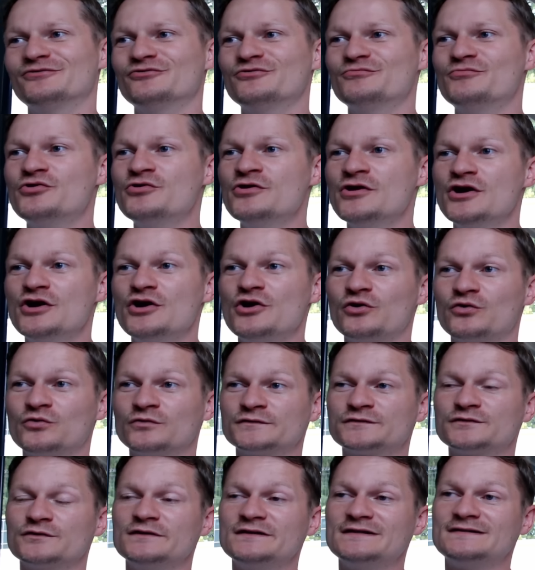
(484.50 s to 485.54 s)
mot,
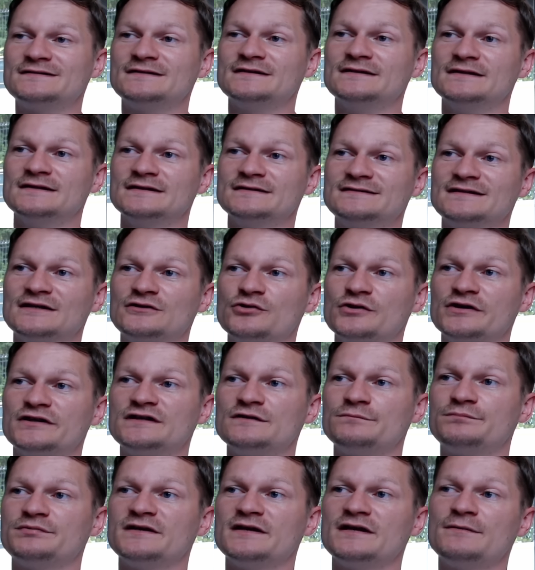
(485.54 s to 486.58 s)
consoler ses,
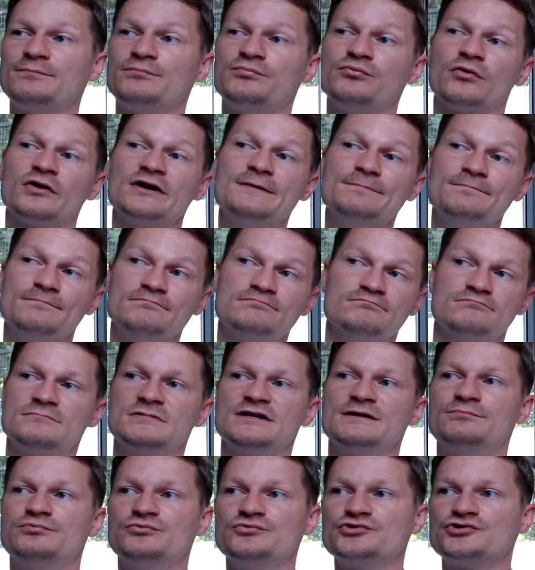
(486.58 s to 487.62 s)
coéquipiers pour les,
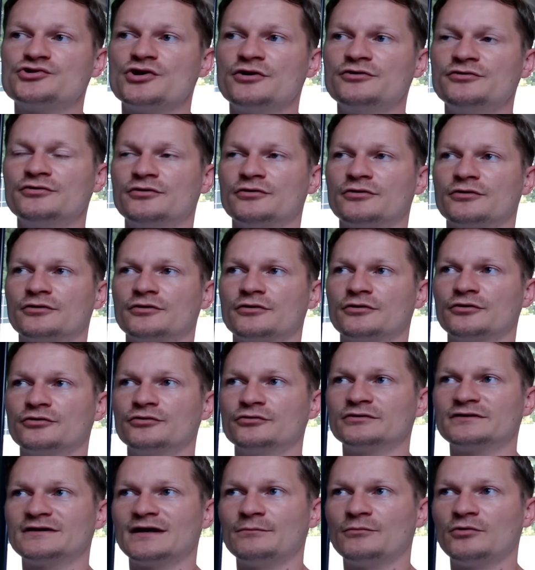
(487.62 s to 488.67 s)
plus jeunes, euh,
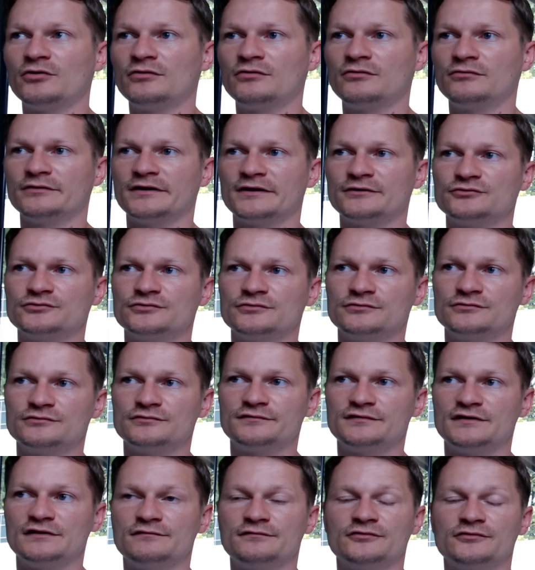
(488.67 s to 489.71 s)
notamment, on a du, du,
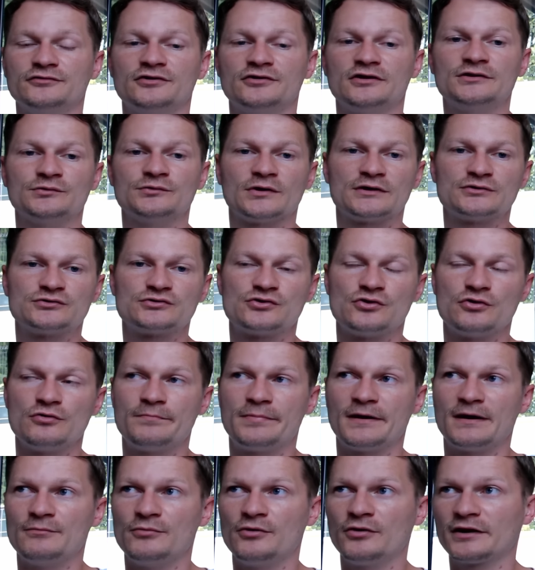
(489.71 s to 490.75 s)
Phil Foden, on a du Cole
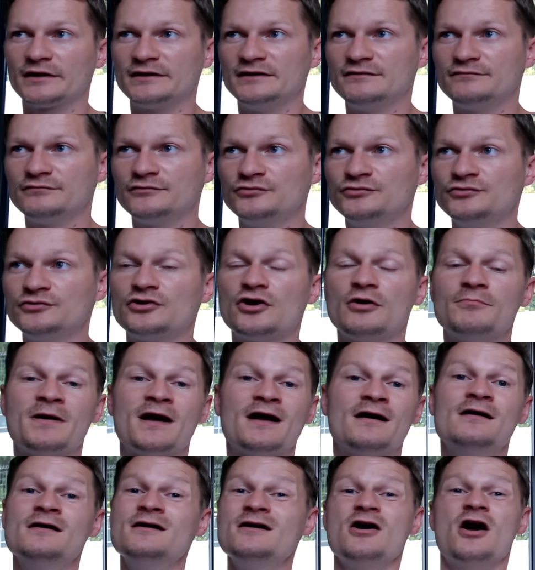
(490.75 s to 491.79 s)
Palmer, il est venu comme
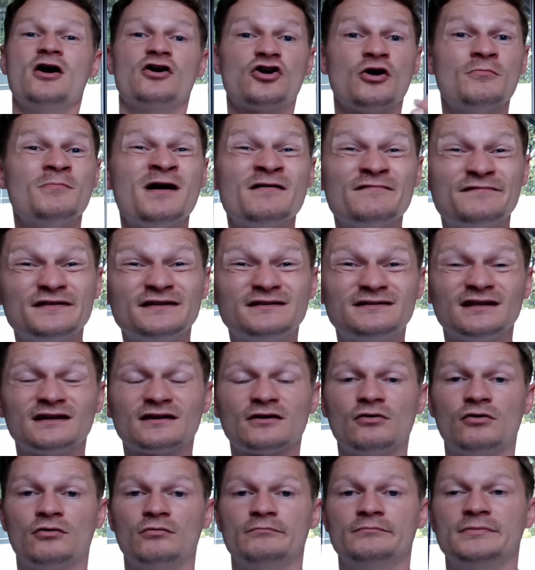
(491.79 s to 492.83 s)
un, comme un
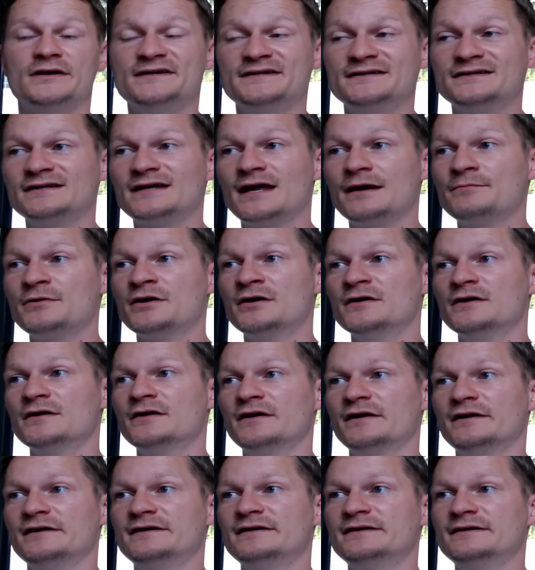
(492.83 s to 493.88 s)
vétéran. Bellingham
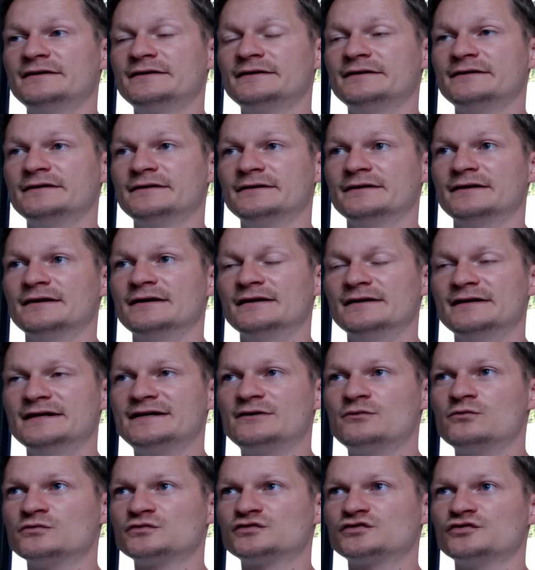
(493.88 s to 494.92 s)
les,
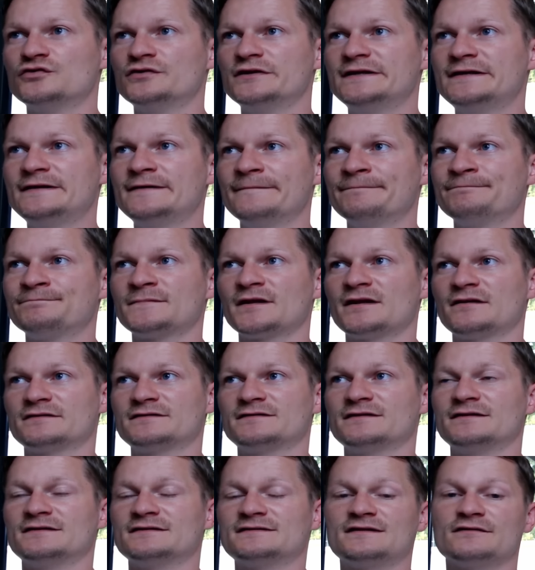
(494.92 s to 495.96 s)
les consoler,
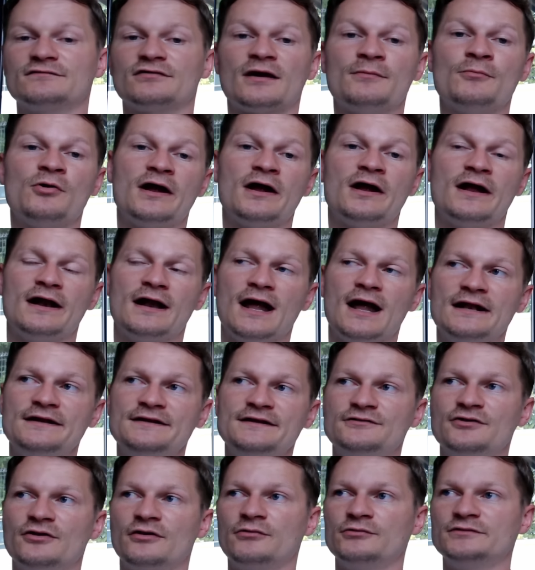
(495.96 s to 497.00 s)
C'est vraiment un,
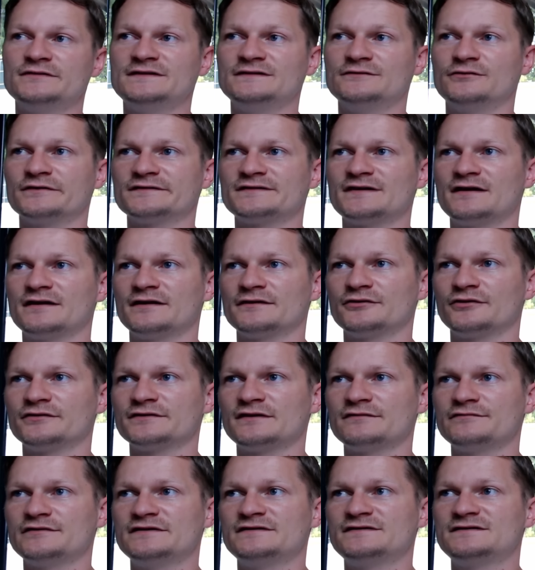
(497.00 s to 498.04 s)
leader aussi dans un,
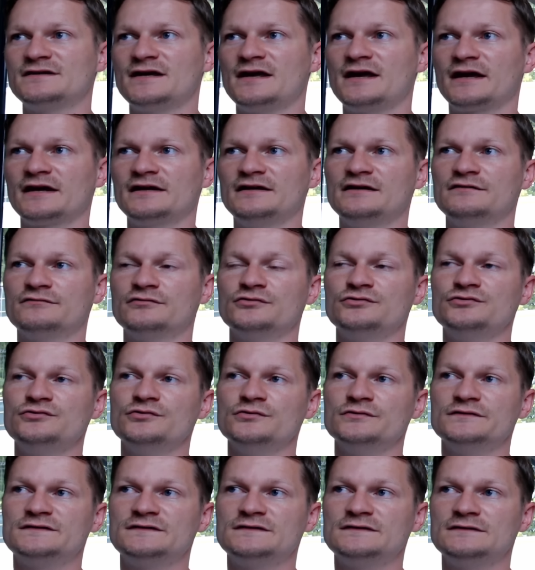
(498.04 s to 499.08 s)
dans un vestiaire. Il est venu
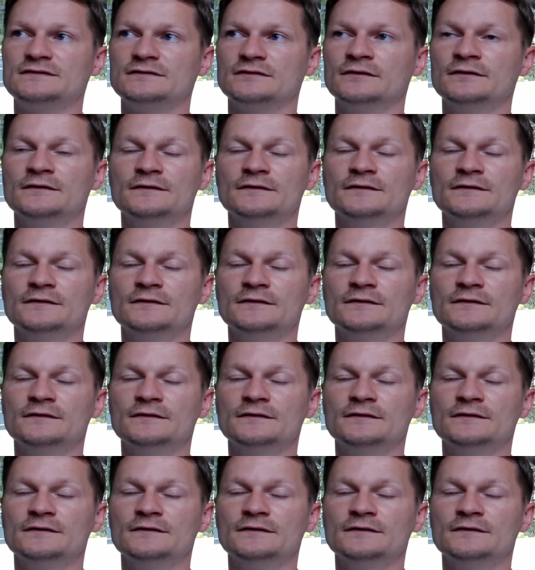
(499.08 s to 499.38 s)
aussi euh,